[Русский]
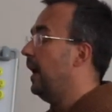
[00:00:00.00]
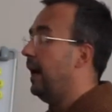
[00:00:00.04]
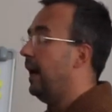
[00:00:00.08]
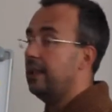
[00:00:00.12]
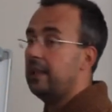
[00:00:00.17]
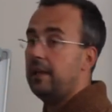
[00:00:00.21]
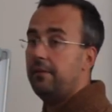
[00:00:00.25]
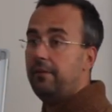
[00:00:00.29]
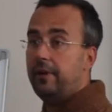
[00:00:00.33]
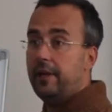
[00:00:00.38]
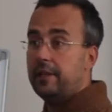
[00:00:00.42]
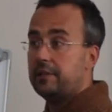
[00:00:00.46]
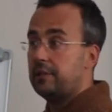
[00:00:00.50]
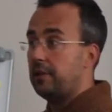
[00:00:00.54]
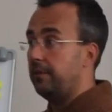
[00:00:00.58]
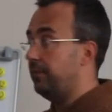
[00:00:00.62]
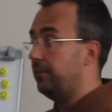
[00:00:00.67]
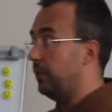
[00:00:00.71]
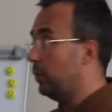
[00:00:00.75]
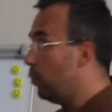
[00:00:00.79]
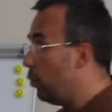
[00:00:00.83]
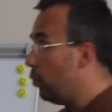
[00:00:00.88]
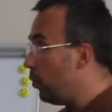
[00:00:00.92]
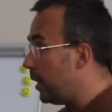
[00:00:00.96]
она является
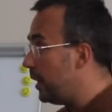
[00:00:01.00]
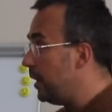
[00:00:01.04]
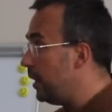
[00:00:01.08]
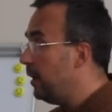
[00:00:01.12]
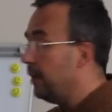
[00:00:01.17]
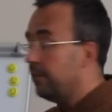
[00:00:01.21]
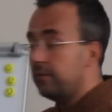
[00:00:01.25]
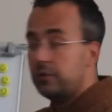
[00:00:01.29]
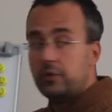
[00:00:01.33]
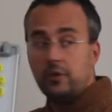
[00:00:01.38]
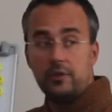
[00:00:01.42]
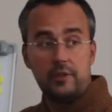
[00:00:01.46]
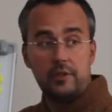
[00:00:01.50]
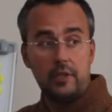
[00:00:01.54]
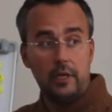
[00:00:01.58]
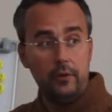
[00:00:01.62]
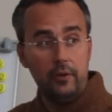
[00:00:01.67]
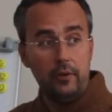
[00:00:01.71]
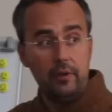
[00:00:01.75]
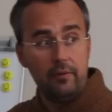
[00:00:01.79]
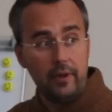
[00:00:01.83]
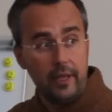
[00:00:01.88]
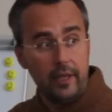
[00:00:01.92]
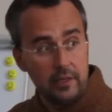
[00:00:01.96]
фигурой, все
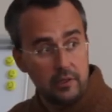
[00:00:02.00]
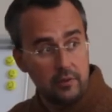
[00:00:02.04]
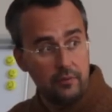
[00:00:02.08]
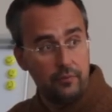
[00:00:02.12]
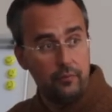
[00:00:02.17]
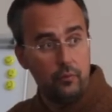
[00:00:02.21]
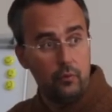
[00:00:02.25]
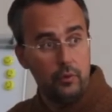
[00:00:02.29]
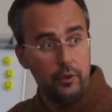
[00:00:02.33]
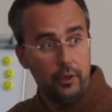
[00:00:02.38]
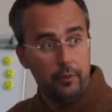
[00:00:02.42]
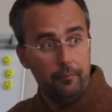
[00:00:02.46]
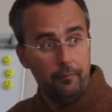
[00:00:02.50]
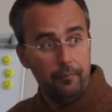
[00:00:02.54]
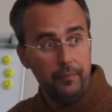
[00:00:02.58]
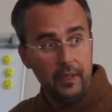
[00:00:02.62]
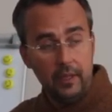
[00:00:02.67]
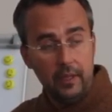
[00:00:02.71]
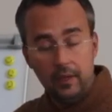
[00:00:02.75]
остальное является фоном.